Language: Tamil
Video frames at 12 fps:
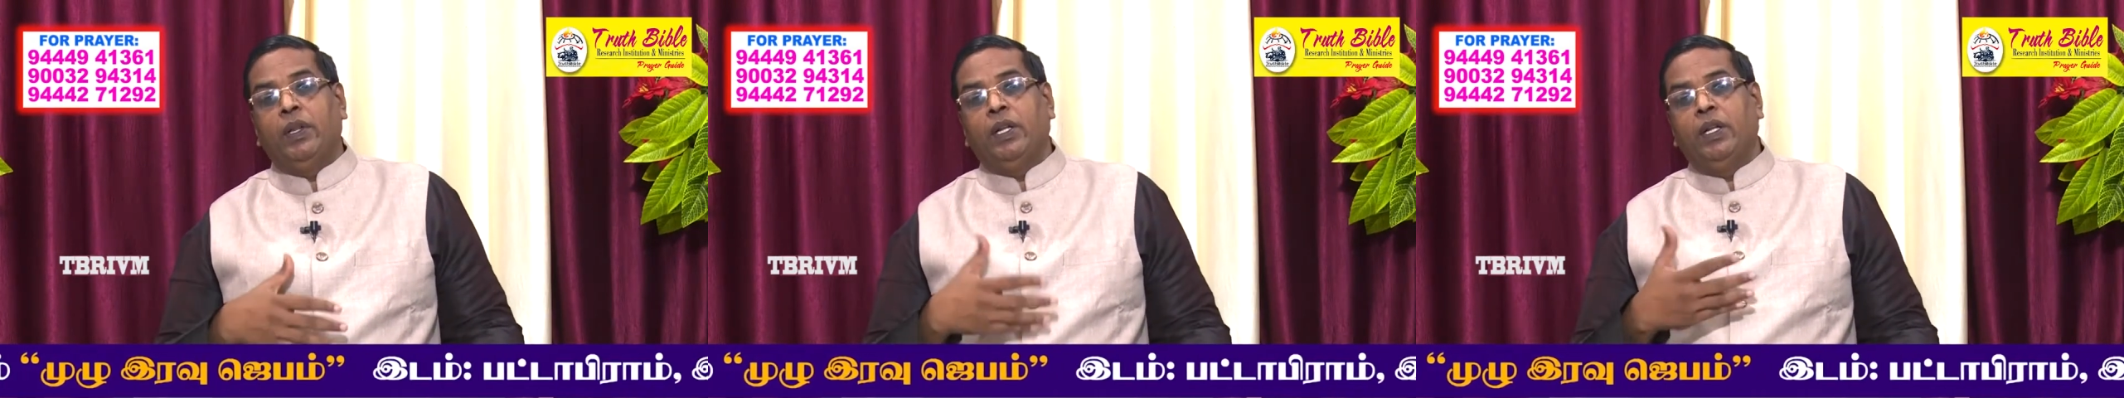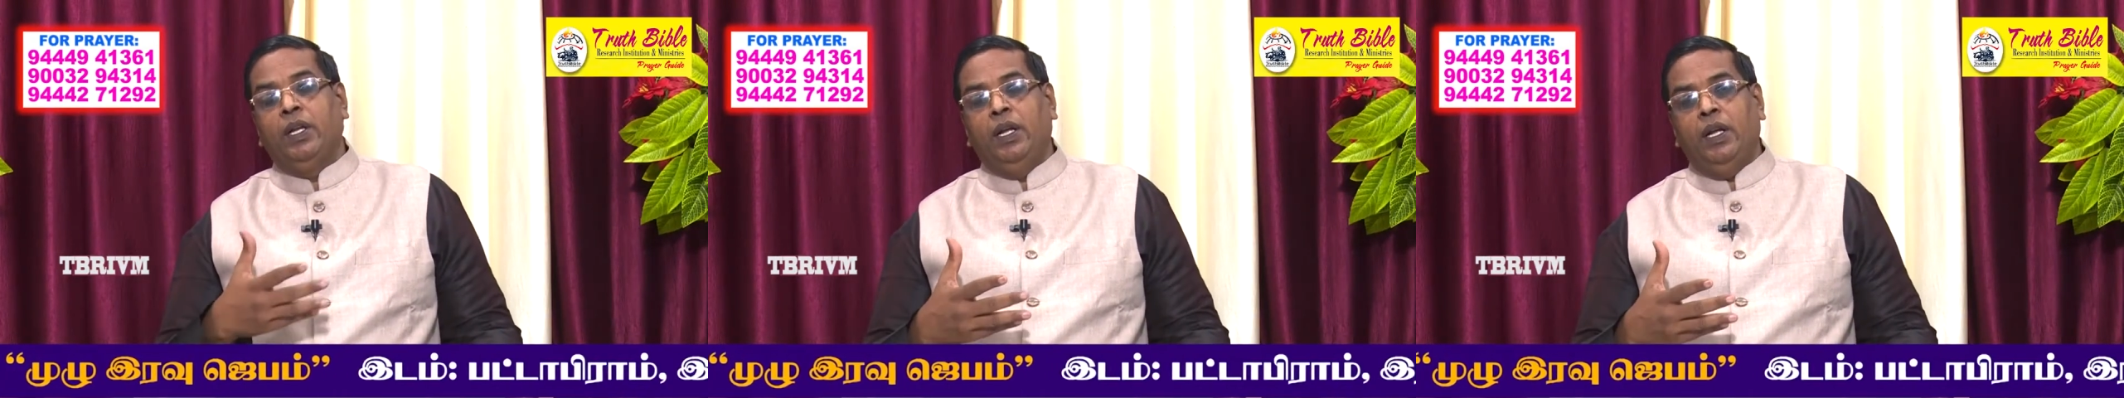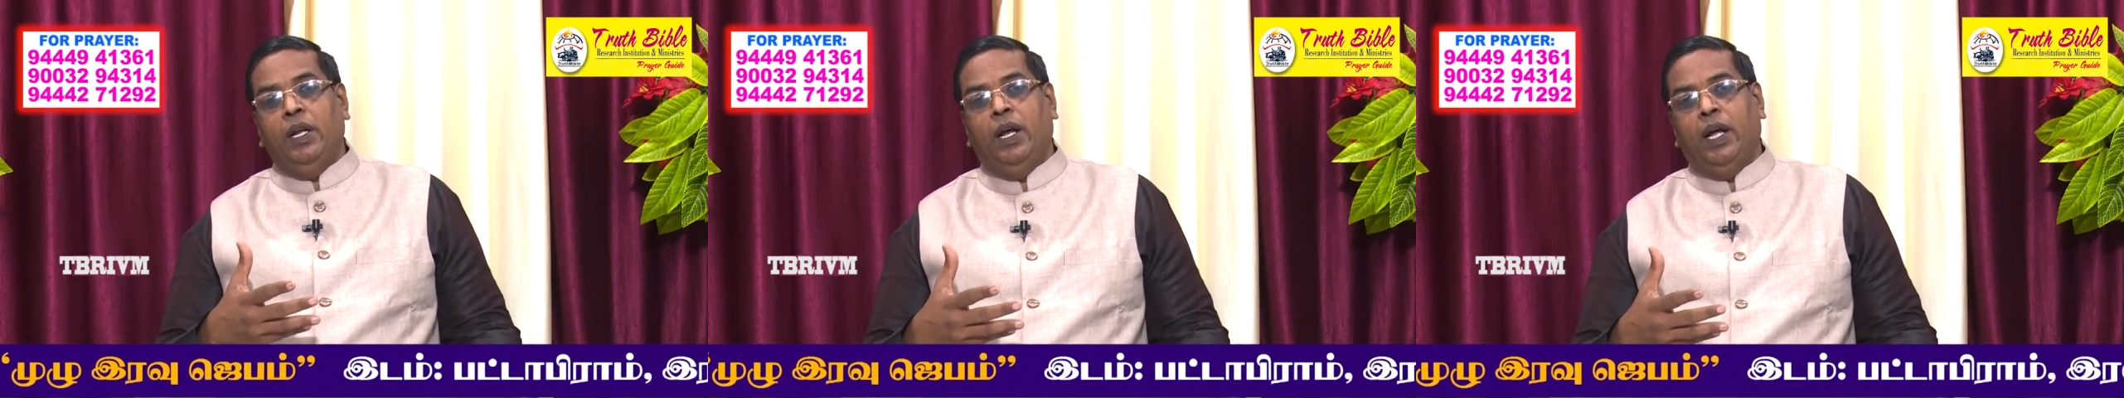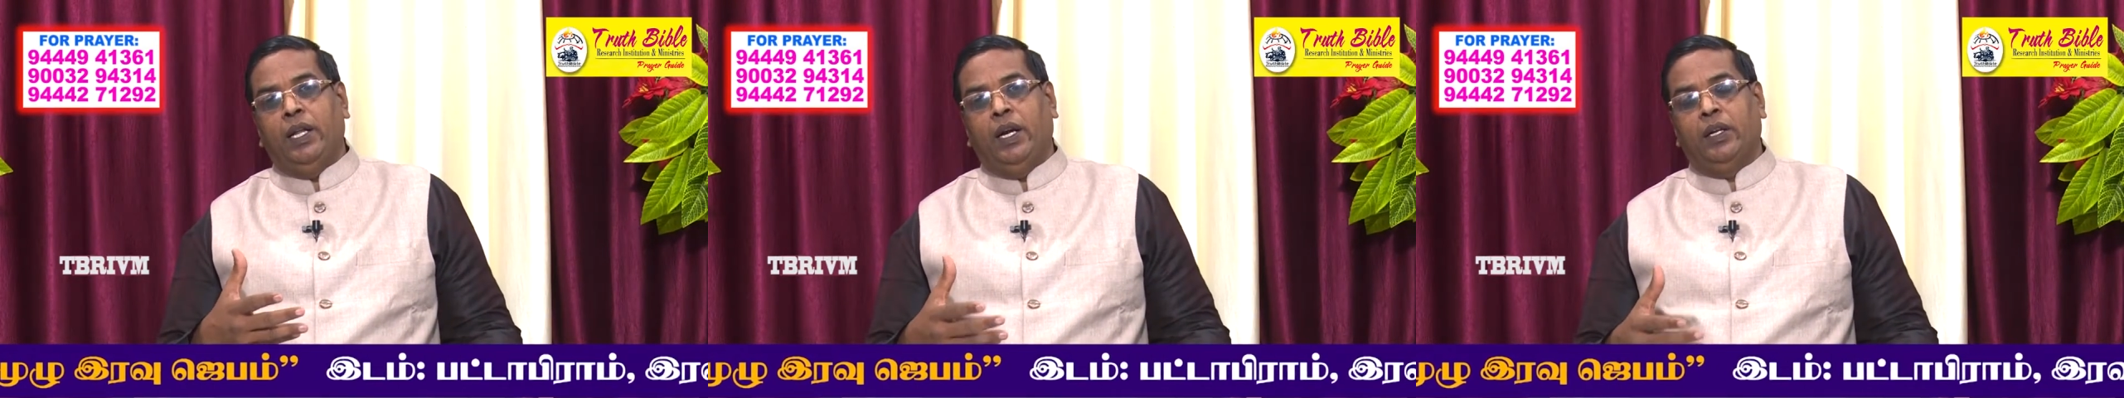வந்தது
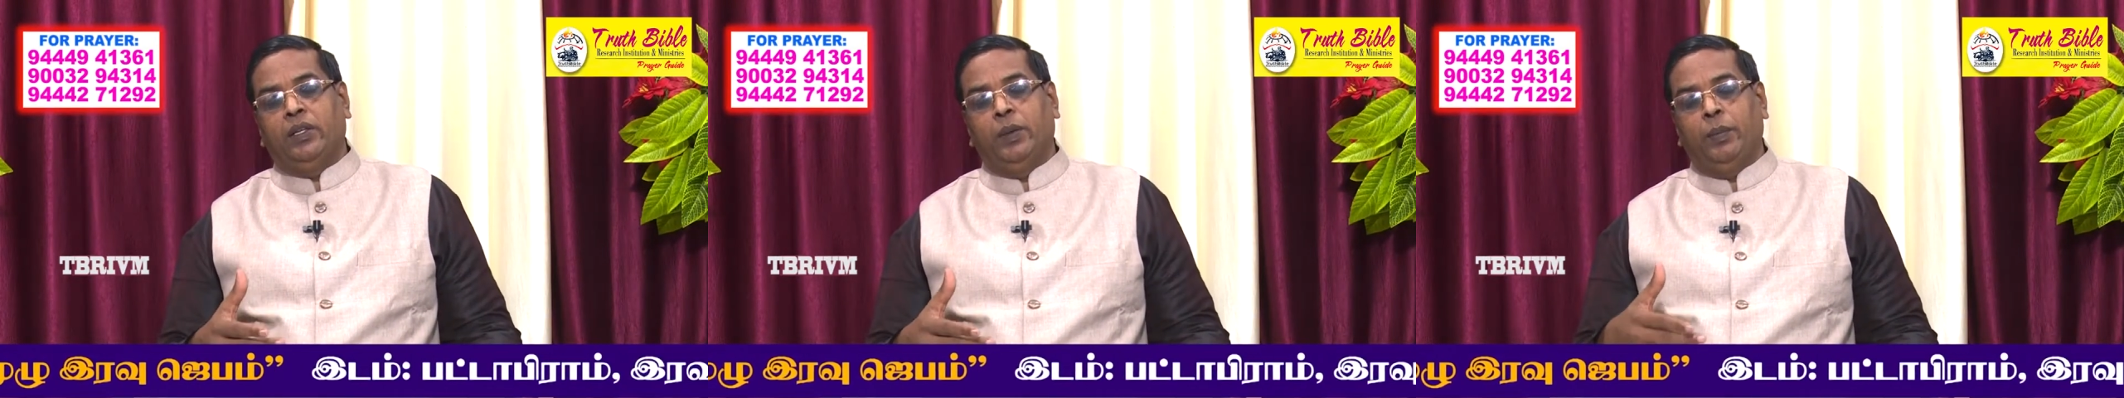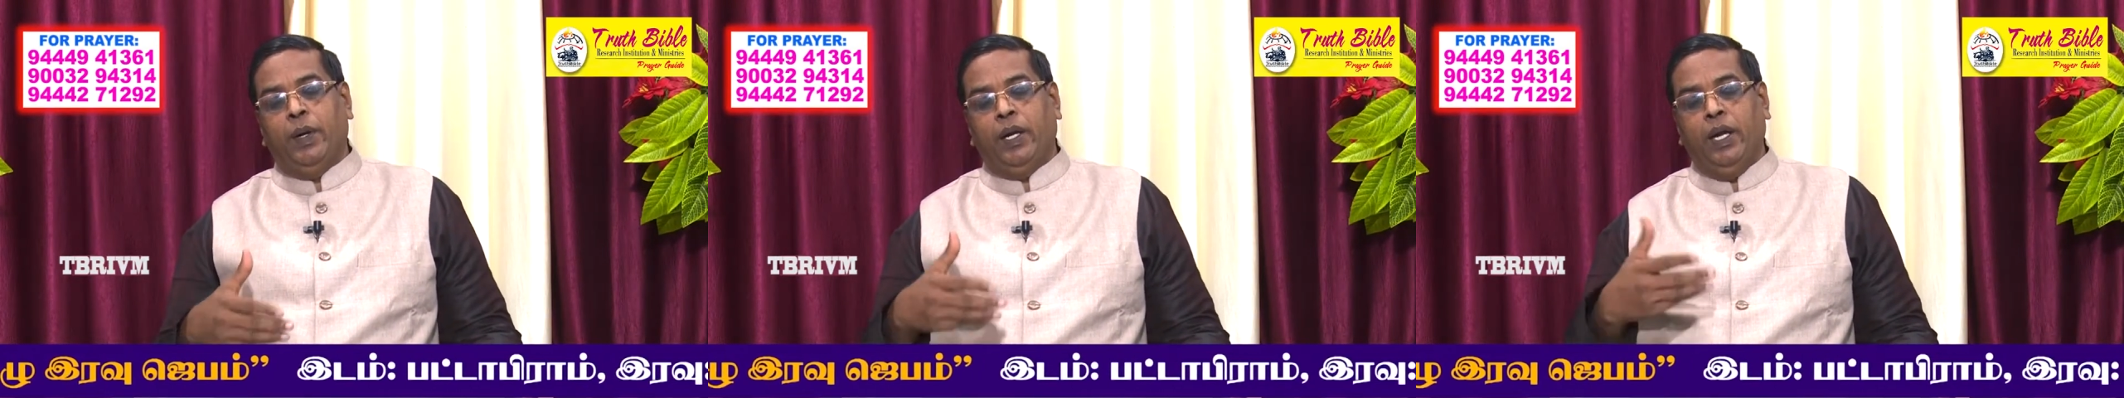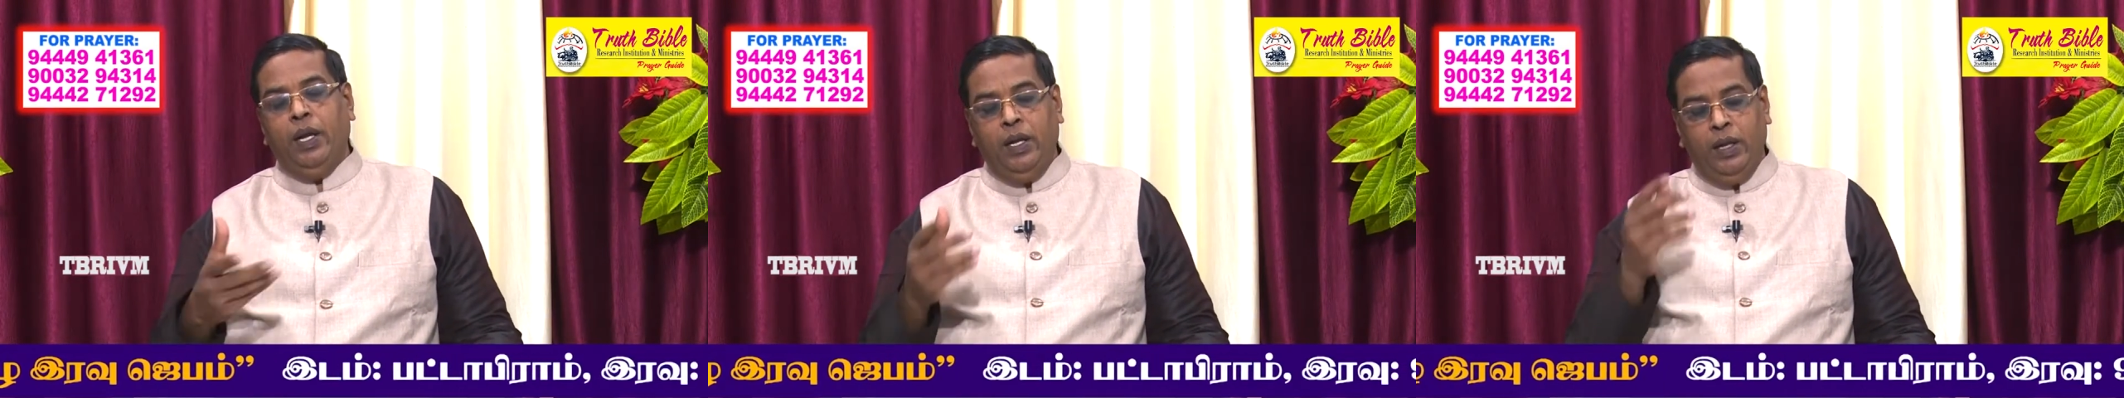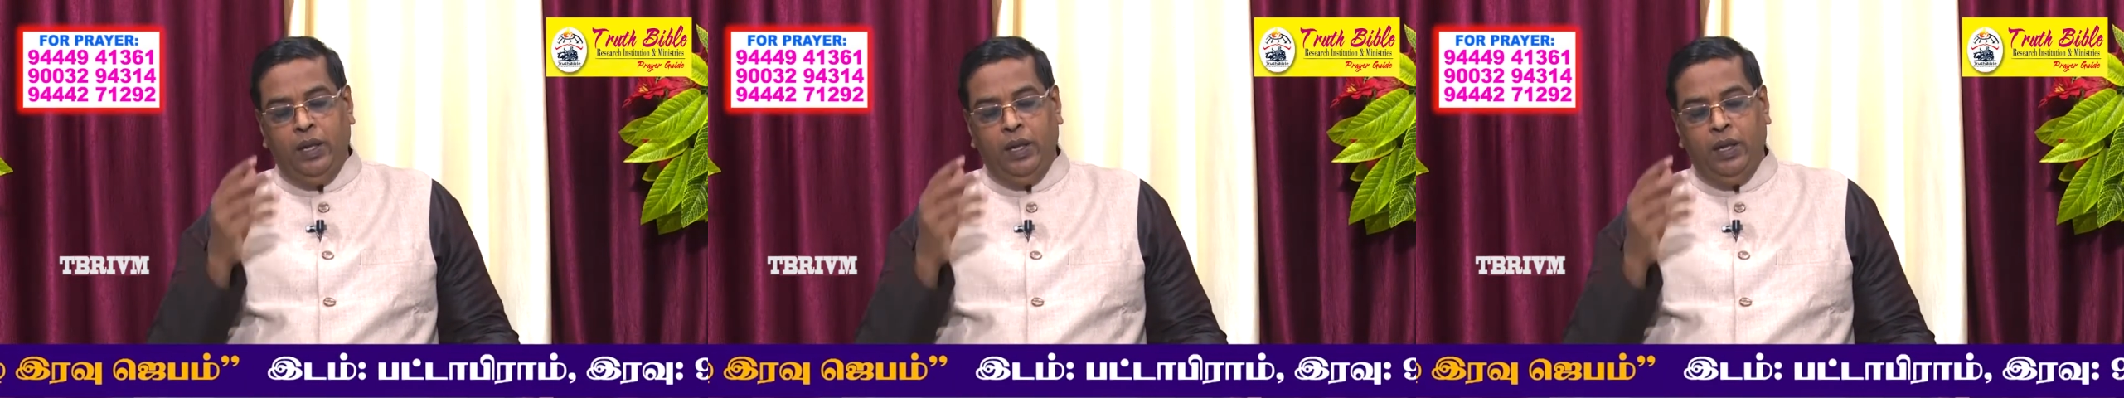அடுத்தது பிறகு